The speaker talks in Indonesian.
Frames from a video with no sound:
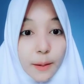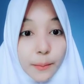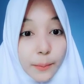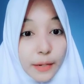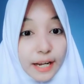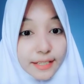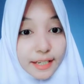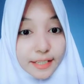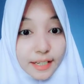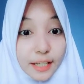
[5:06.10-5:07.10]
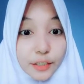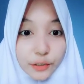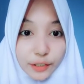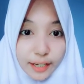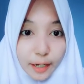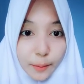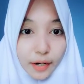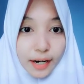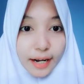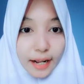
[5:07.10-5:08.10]
Pembahasan selanjutnya
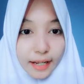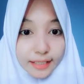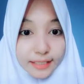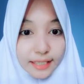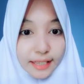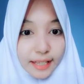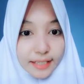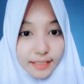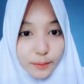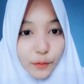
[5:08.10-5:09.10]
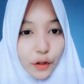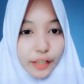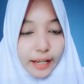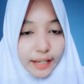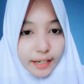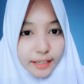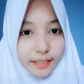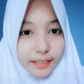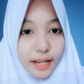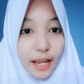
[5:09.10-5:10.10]
mengenai sintesis protein.
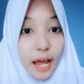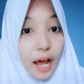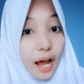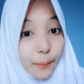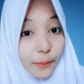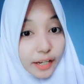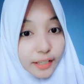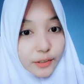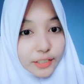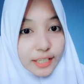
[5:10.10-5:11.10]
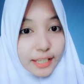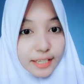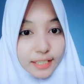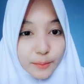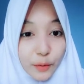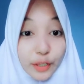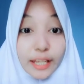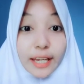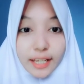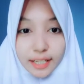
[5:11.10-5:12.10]
Apa itu sintesis
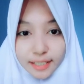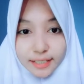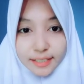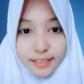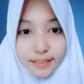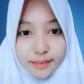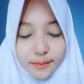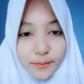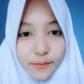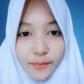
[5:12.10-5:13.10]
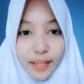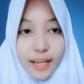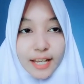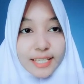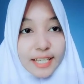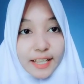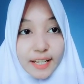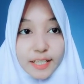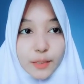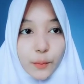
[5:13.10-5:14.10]
protein?
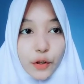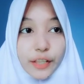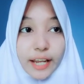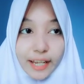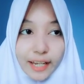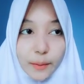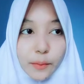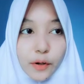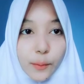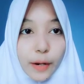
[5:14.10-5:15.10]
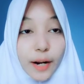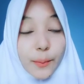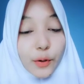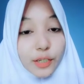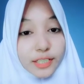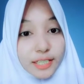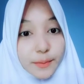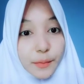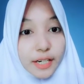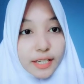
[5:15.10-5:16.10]
Sintesis protein merupakan proses
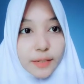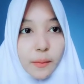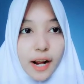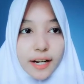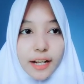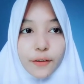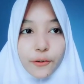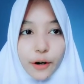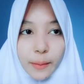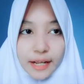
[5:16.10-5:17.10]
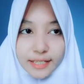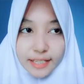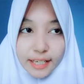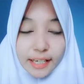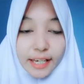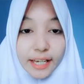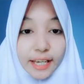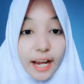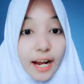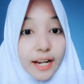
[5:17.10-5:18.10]
penerjemahan informasi
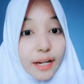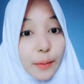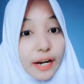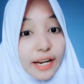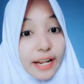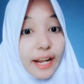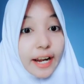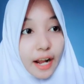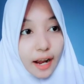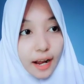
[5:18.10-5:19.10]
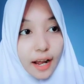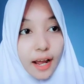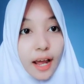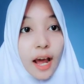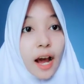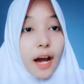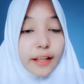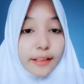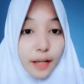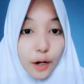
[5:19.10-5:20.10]
yang ada pada DNA
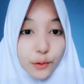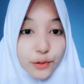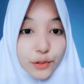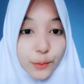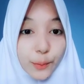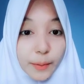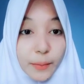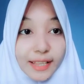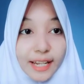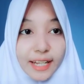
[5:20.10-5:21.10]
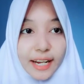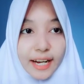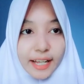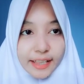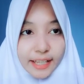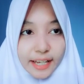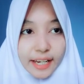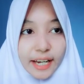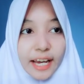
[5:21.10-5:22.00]
atau sumber materi genetik